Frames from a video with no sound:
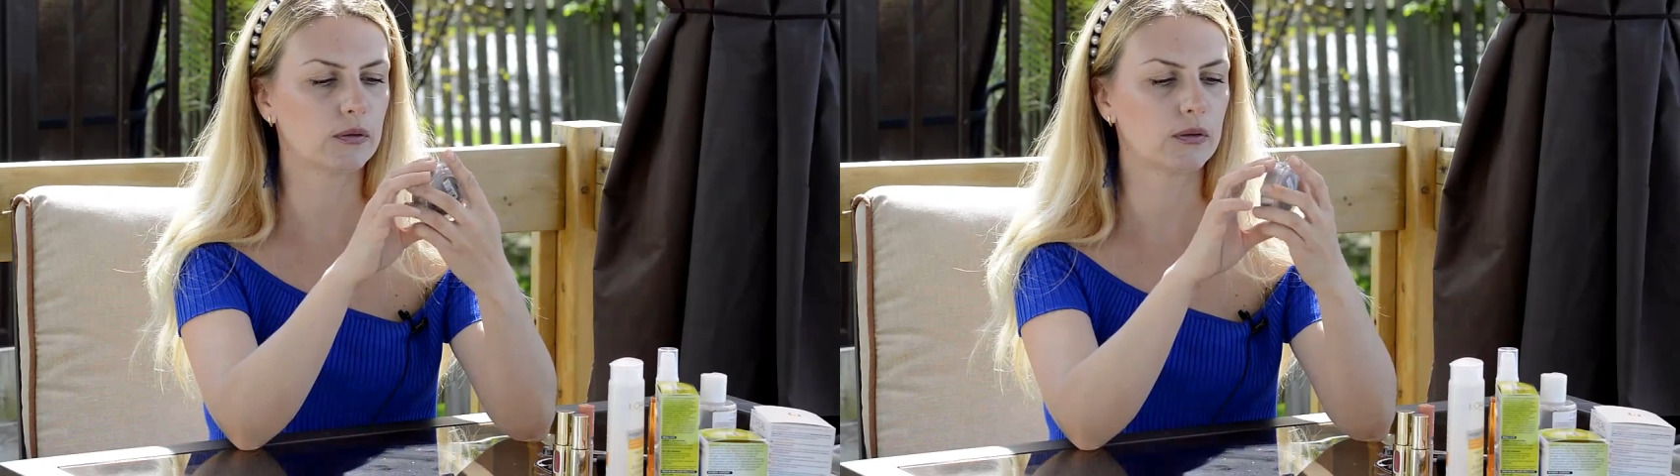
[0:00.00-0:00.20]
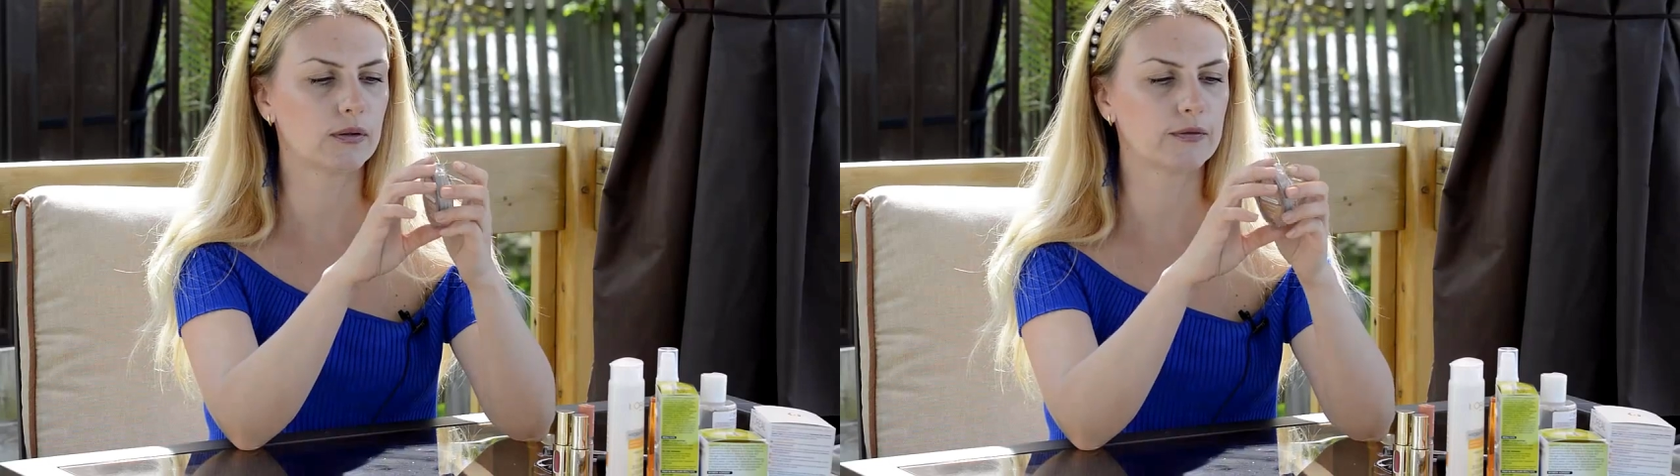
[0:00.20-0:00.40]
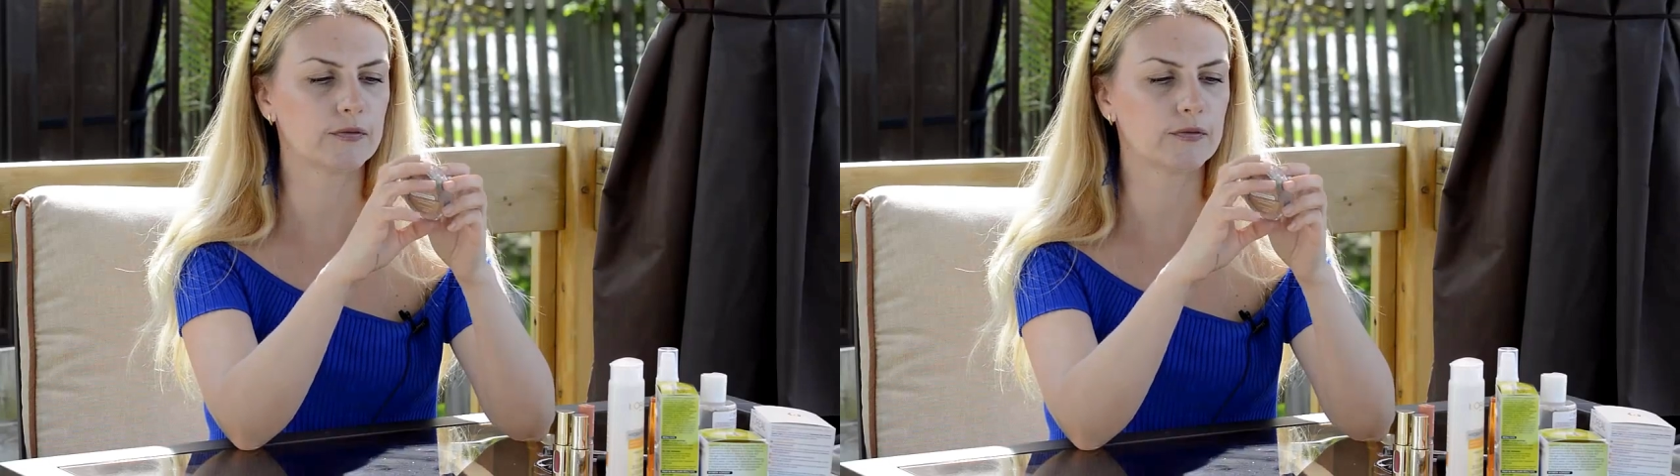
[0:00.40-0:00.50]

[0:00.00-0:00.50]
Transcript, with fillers: э, э,